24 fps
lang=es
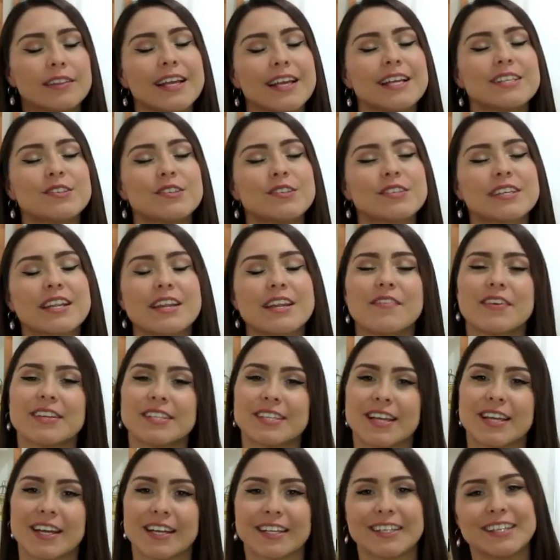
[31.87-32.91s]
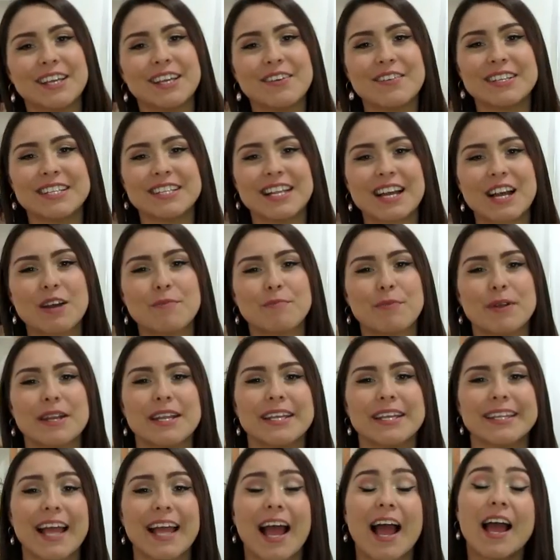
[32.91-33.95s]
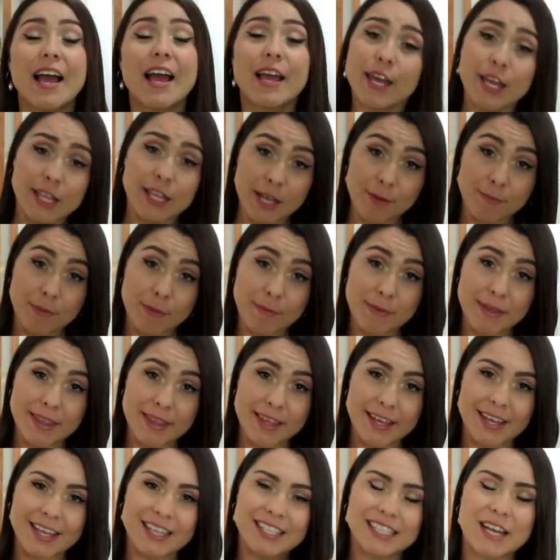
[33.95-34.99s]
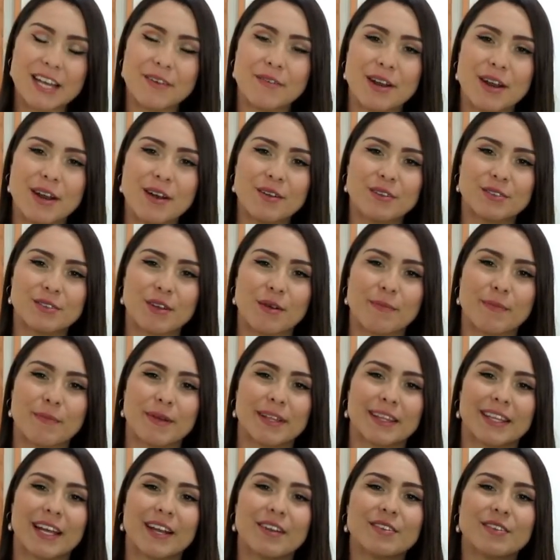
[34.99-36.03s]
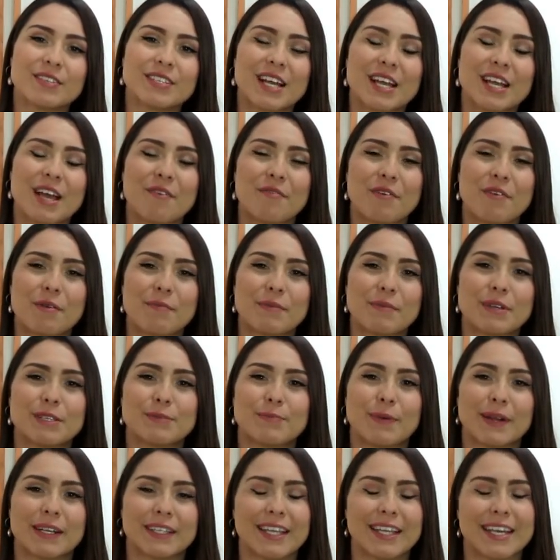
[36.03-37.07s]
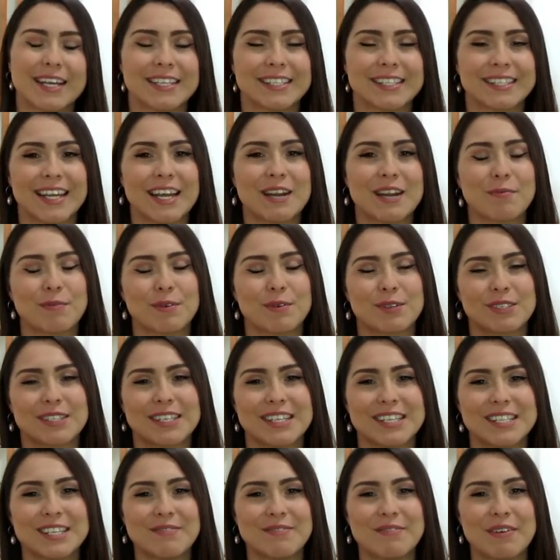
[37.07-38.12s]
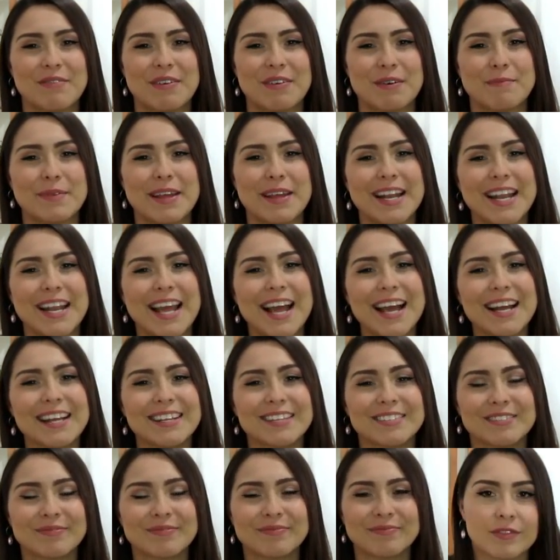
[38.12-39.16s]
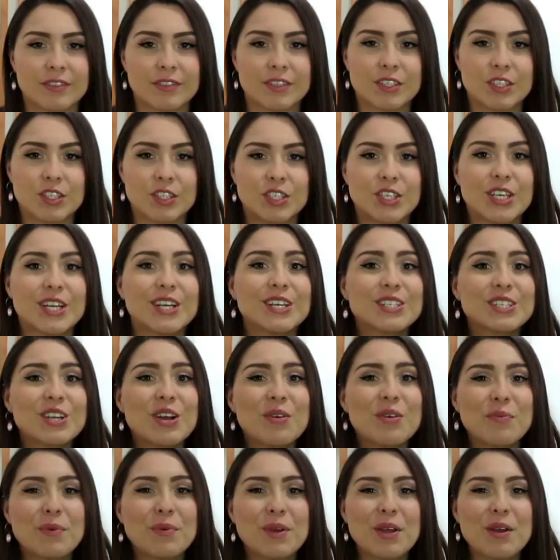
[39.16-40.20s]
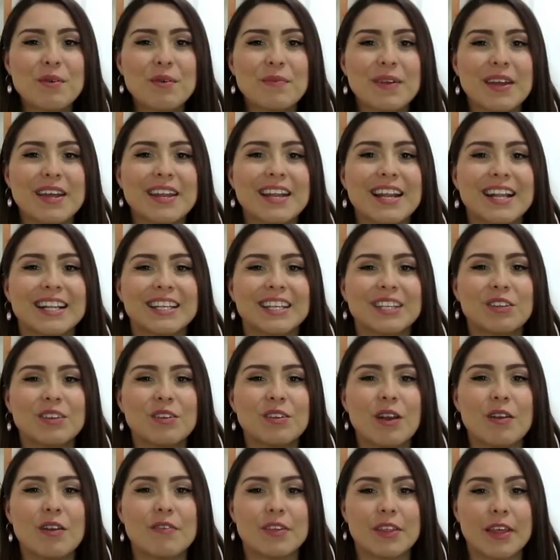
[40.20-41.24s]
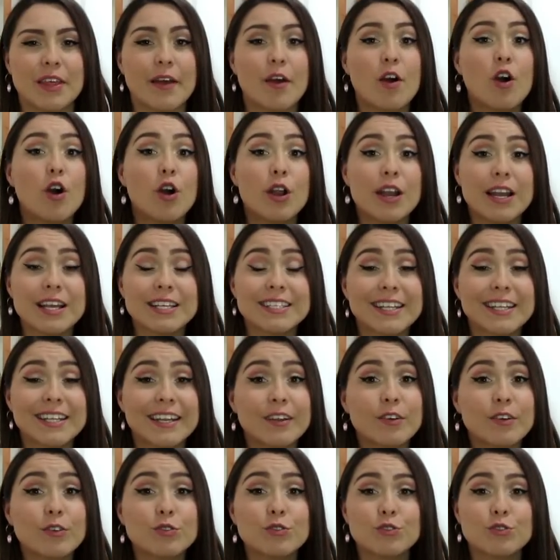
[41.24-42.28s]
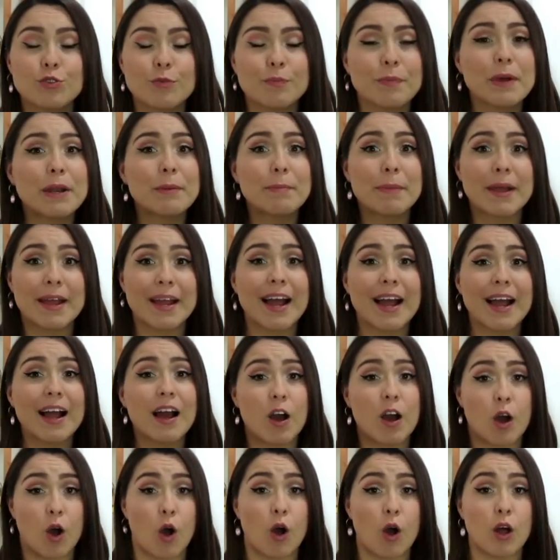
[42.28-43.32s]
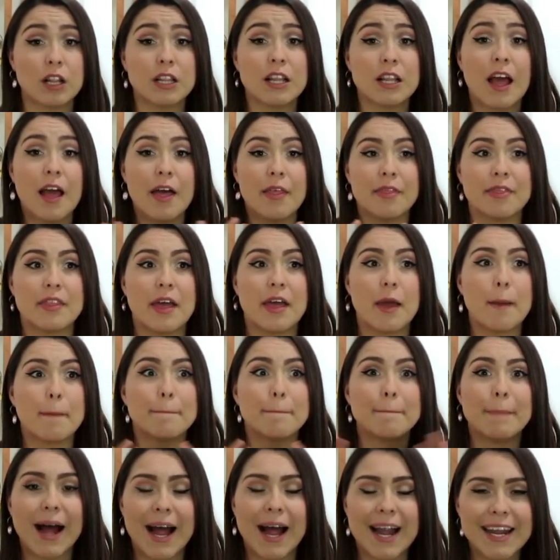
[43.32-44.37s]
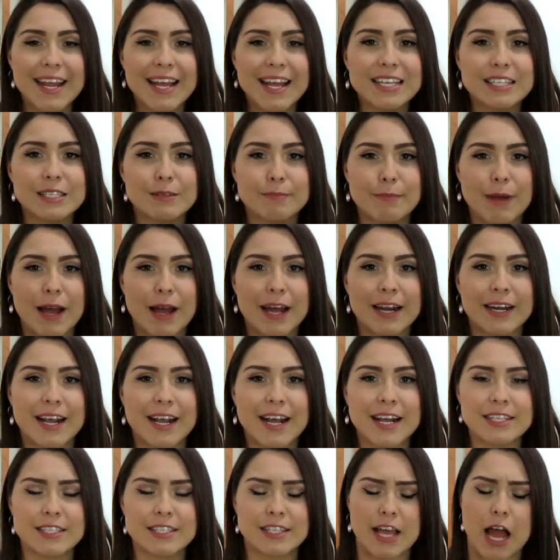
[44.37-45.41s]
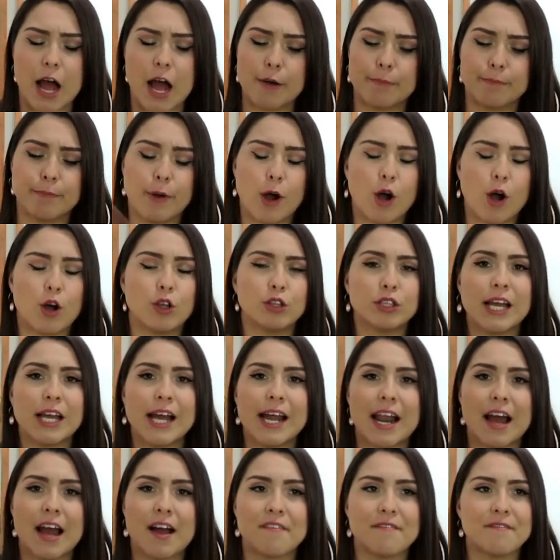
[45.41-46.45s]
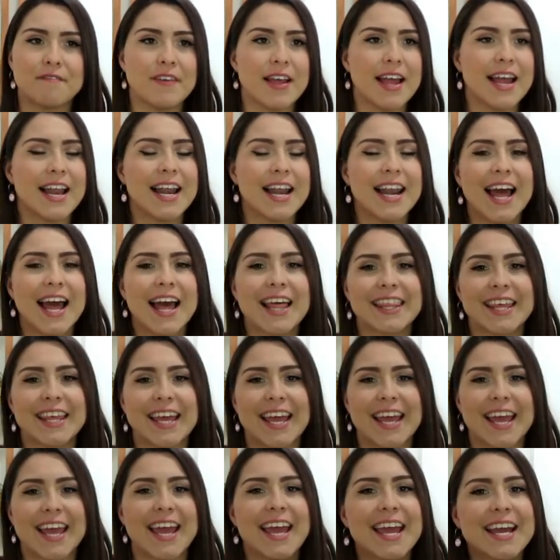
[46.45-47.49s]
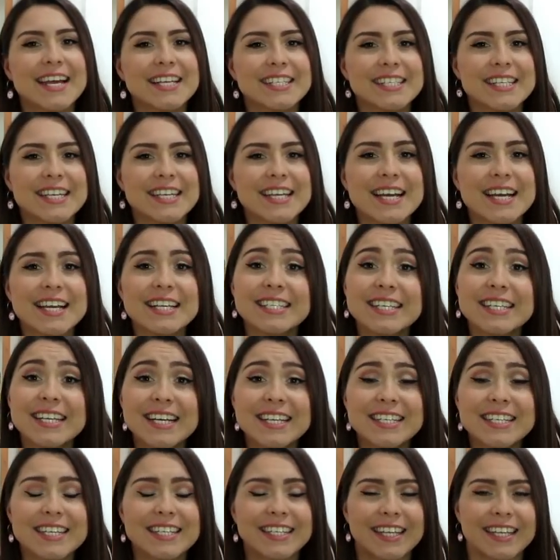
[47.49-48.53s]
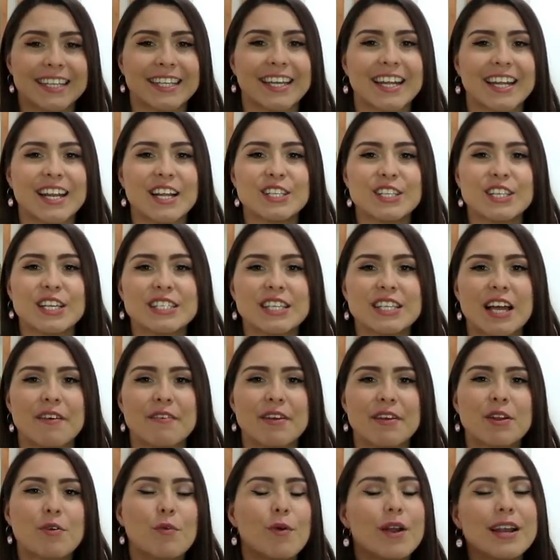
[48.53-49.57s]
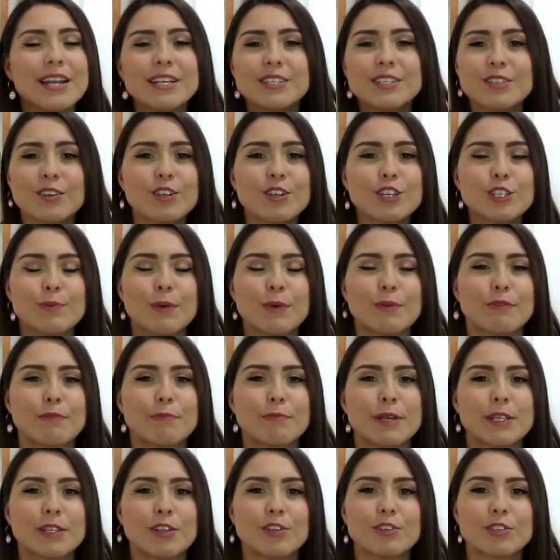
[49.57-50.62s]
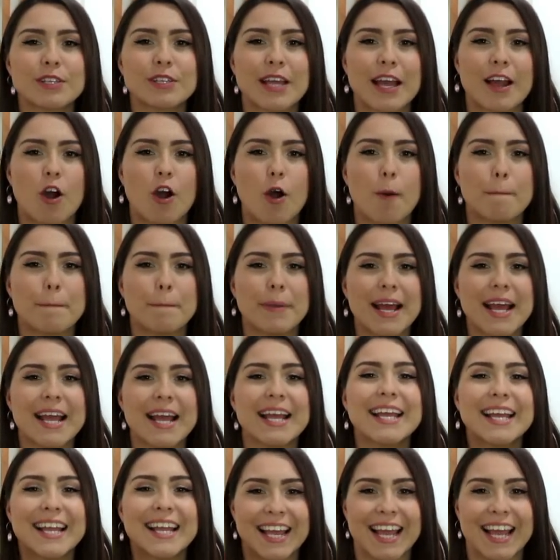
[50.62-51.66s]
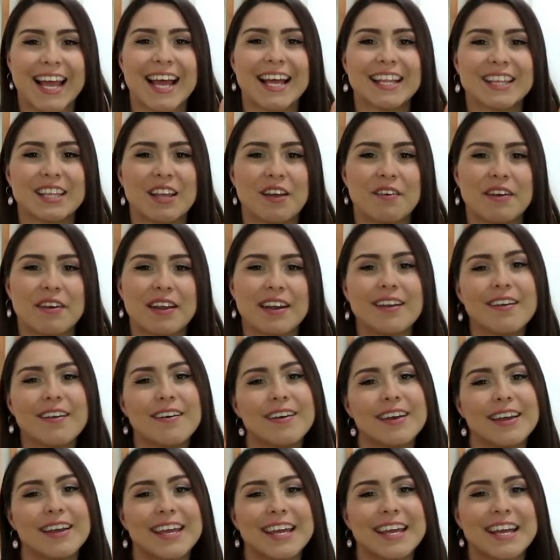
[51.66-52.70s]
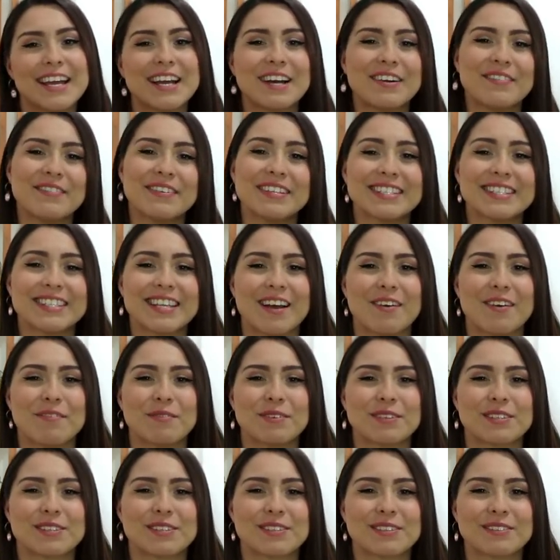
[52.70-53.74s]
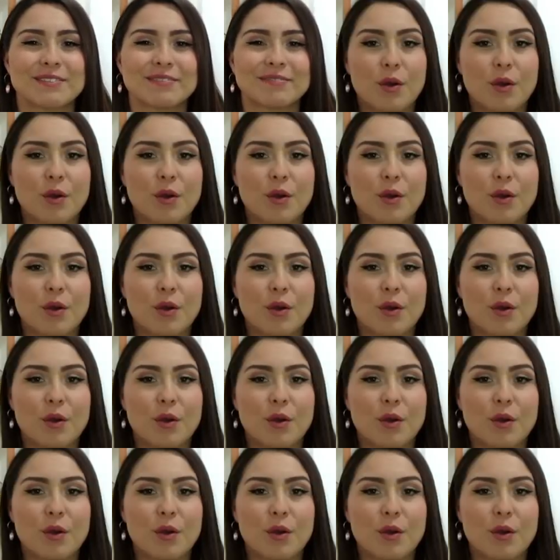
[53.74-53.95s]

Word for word: te suscribas, actives la campanita y también me dejes saber en los comentarios que ya formas parte de esta hermosísima familia. Chicos, como pueden ver en el título del video, hoy les traigo un super mega haul de varias marcas de Avon, de Arabella, de Esica. así que si te interesa saber cuáles son los perfumitos que compré, quédate a verlo y comenzamos.